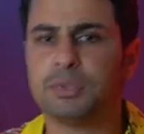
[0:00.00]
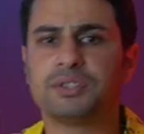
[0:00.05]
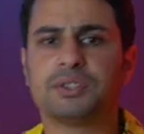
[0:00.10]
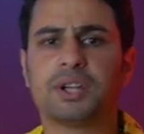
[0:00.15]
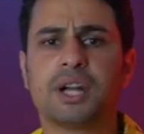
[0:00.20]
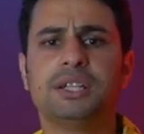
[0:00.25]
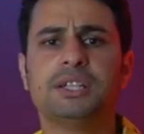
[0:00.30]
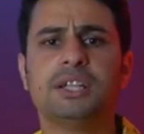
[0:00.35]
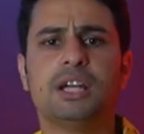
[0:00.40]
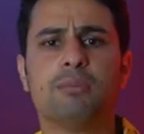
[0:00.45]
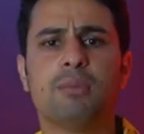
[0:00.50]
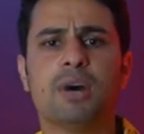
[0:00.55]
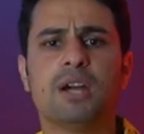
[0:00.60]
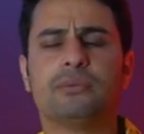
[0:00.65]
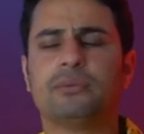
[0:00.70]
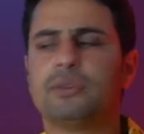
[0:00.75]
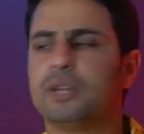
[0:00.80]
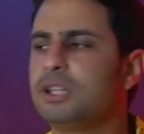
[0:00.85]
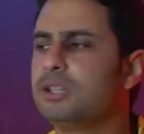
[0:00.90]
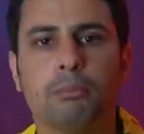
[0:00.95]
بتريح ماي
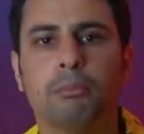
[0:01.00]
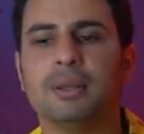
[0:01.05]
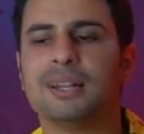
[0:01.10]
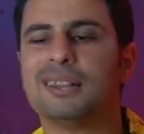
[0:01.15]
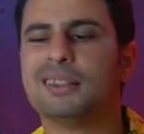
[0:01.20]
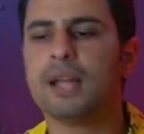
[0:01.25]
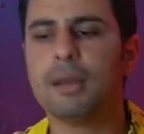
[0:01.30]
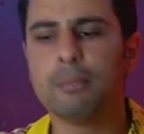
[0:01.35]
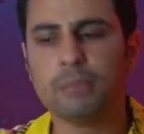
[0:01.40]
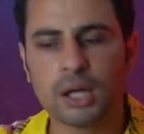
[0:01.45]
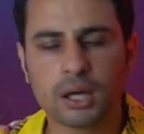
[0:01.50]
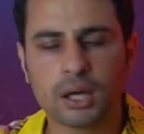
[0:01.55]
فريند بتنام